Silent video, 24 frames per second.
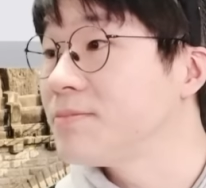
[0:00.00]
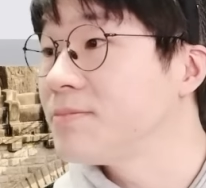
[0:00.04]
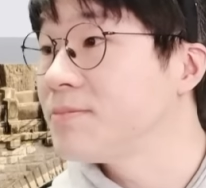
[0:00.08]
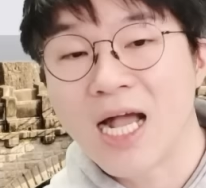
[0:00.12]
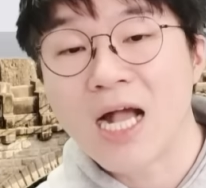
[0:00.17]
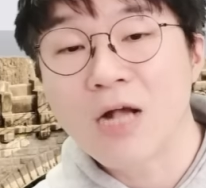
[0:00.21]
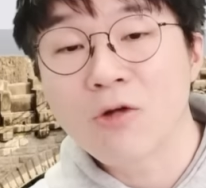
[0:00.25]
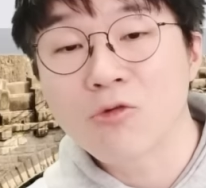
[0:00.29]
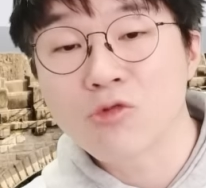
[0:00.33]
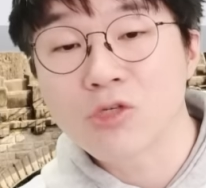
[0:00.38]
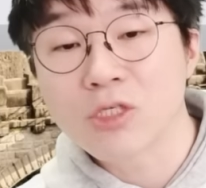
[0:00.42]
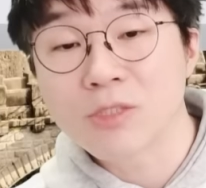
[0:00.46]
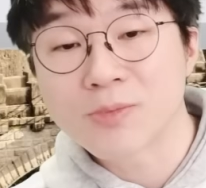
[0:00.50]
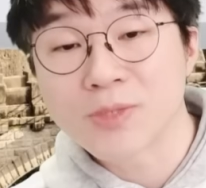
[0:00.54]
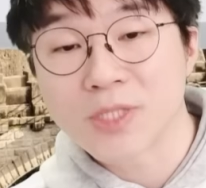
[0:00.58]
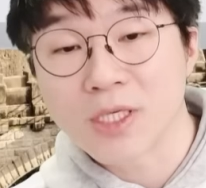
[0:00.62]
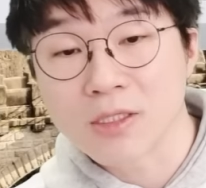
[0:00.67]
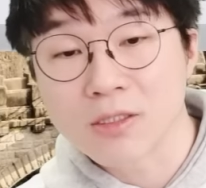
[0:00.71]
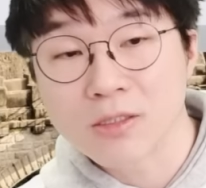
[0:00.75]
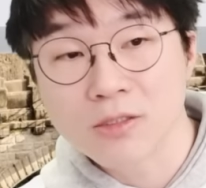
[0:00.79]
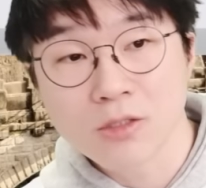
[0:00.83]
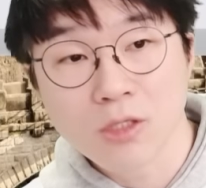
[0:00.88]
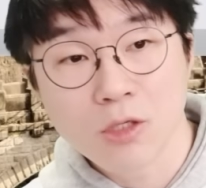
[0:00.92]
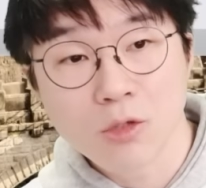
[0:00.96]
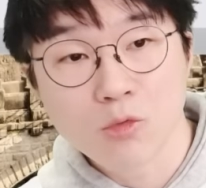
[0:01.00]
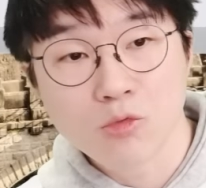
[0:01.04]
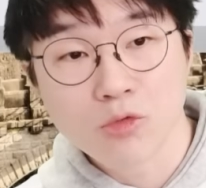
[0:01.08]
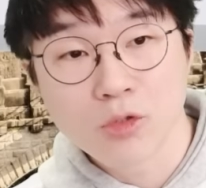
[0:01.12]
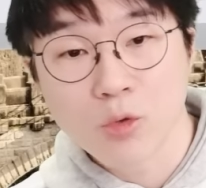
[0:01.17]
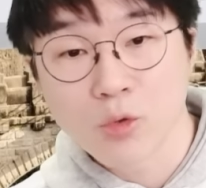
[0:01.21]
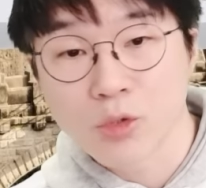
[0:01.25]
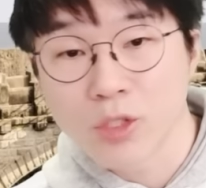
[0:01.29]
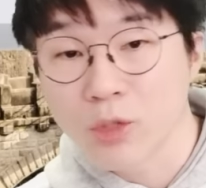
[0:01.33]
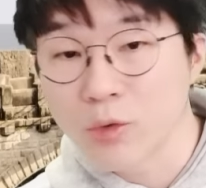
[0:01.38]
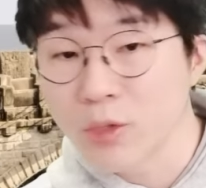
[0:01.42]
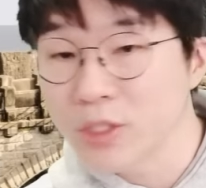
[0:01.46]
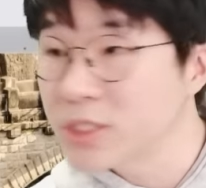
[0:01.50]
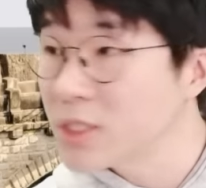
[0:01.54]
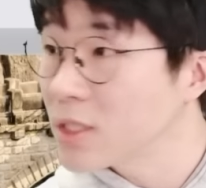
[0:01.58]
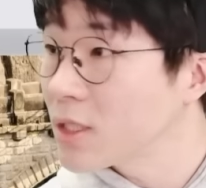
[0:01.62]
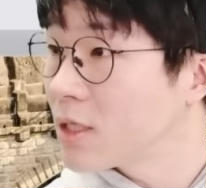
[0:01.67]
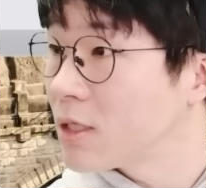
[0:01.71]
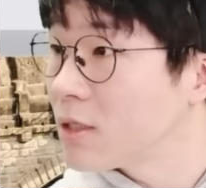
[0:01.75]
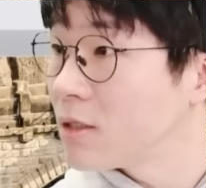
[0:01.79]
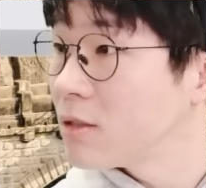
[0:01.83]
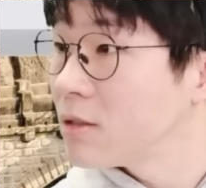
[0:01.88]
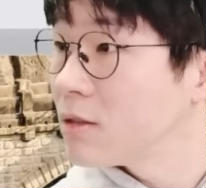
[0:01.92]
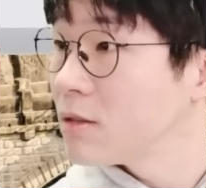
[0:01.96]
한국 입장은, 어, 우리 5대5
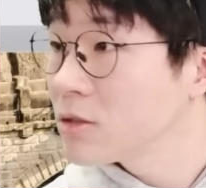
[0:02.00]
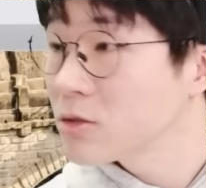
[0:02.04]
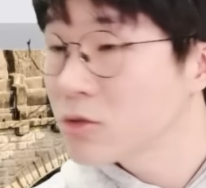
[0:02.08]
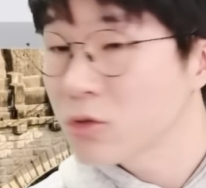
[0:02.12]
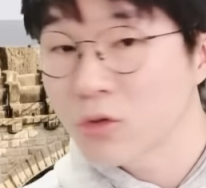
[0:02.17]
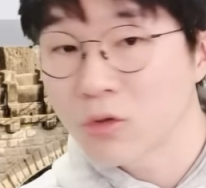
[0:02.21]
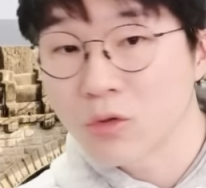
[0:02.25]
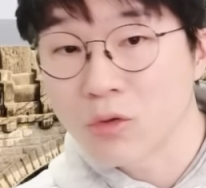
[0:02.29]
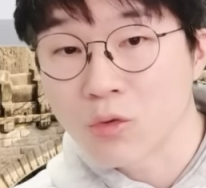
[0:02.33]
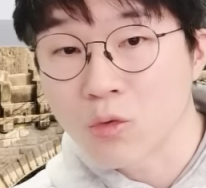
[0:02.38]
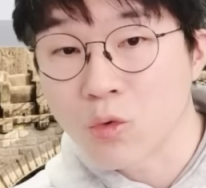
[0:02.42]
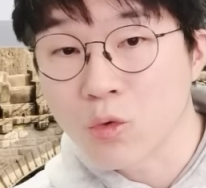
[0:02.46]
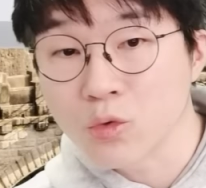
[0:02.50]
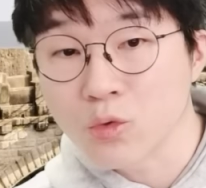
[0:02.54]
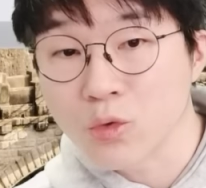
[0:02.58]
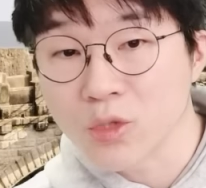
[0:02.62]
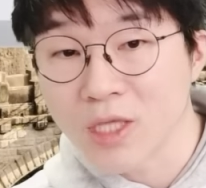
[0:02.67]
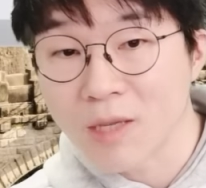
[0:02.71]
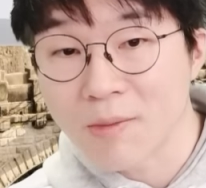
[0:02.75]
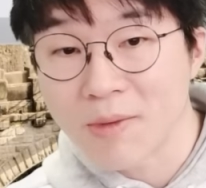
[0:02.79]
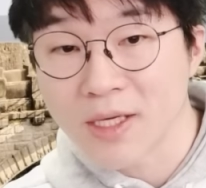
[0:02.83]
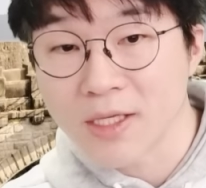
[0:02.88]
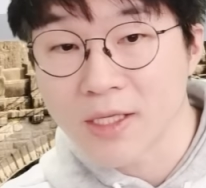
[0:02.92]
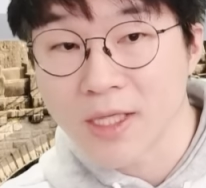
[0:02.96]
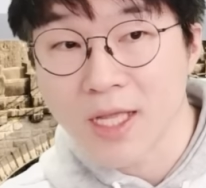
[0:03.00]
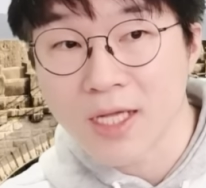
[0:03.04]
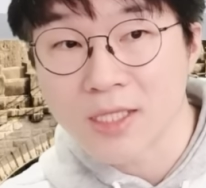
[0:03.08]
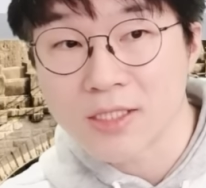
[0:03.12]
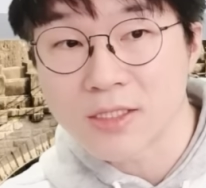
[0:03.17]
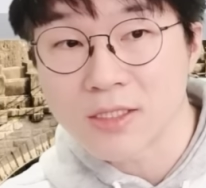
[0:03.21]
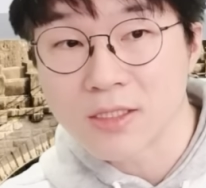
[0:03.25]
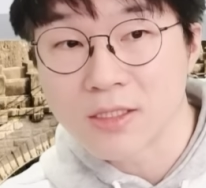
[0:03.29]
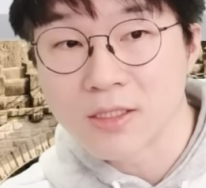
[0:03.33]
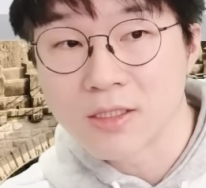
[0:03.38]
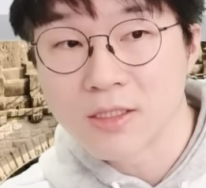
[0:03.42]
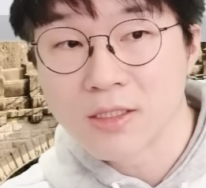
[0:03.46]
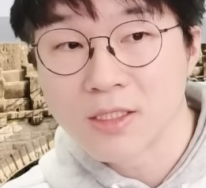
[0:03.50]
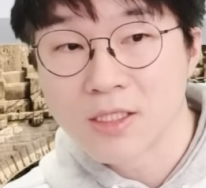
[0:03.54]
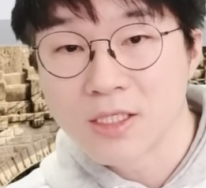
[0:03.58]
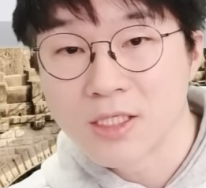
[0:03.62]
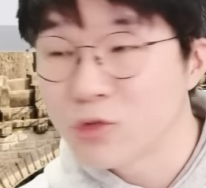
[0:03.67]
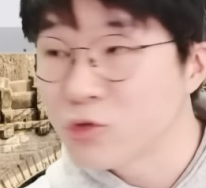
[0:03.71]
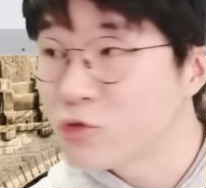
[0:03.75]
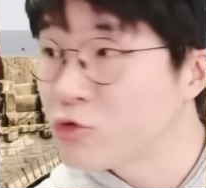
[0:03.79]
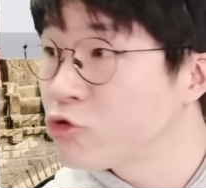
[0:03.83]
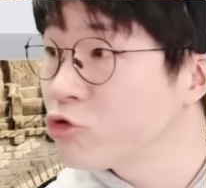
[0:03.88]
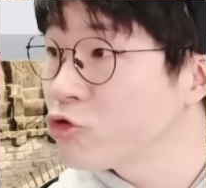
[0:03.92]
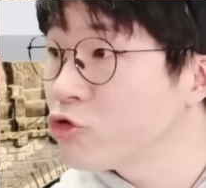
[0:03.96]
했잖아. 서로 공동 개발을 해야지.
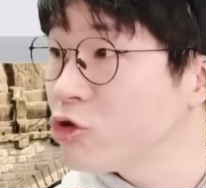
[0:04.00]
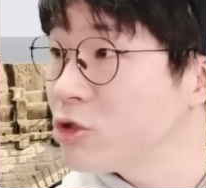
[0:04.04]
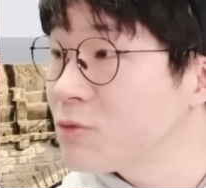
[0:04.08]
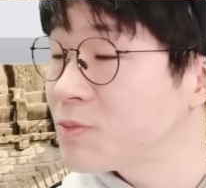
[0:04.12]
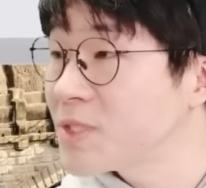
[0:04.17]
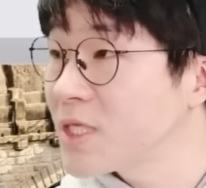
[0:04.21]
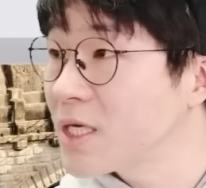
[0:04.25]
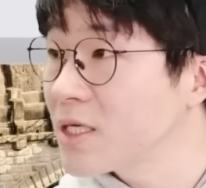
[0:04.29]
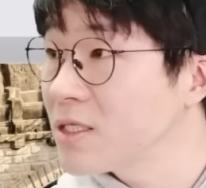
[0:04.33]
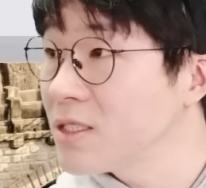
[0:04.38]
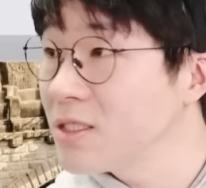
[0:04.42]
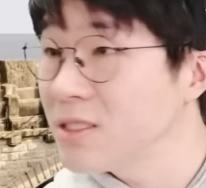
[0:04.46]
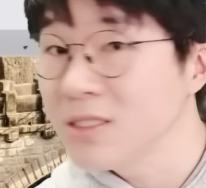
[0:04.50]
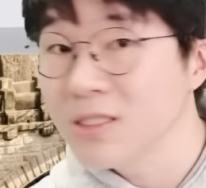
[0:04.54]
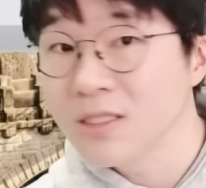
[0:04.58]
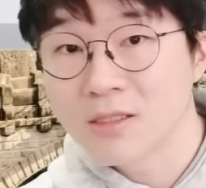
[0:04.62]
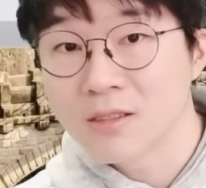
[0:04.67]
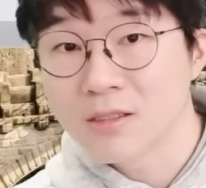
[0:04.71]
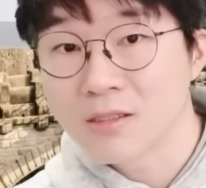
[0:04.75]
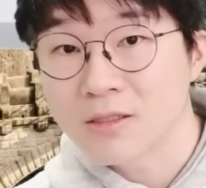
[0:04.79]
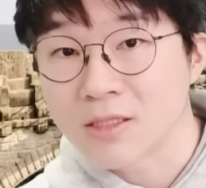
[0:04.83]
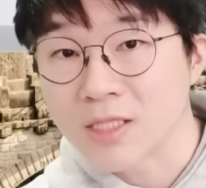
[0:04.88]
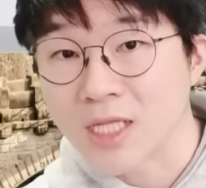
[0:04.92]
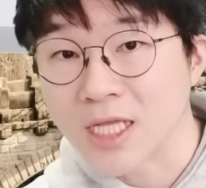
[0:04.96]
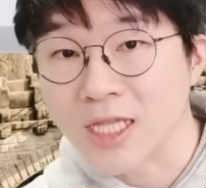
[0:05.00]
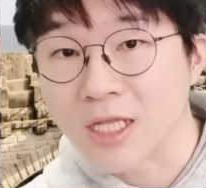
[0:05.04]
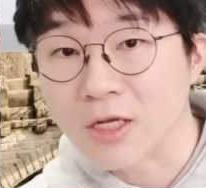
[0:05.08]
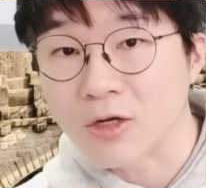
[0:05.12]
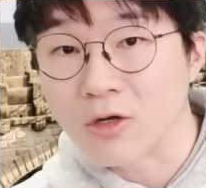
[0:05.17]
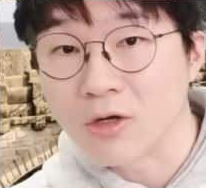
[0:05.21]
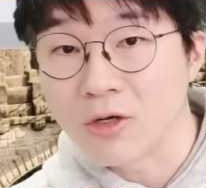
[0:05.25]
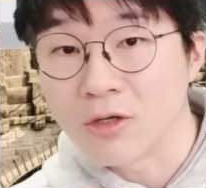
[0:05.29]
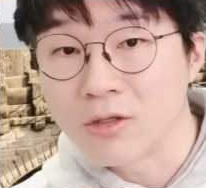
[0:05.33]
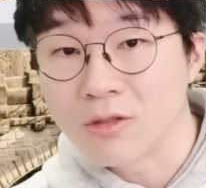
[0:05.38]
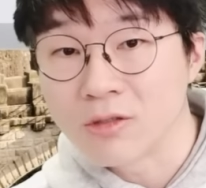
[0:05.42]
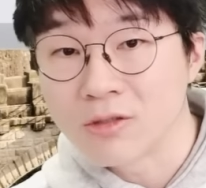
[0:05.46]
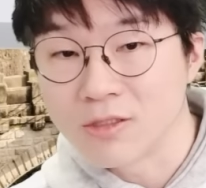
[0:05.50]
중국 입장은 다 내 거.